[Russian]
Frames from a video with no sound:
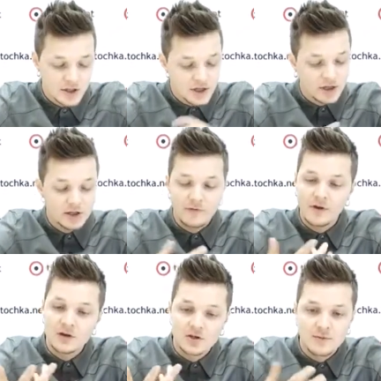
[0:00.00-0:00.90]
Дарят какие-то
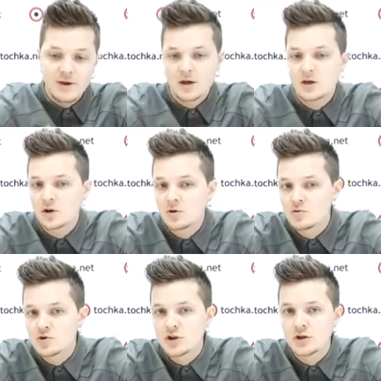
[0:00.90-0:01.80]
фенечки, мягкие
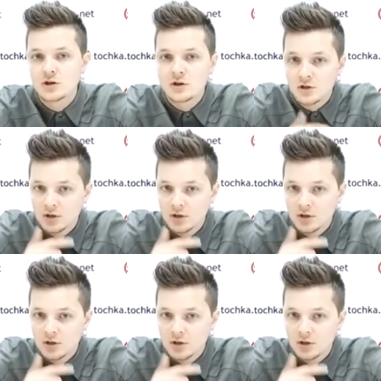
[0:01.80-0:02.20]
игрушки,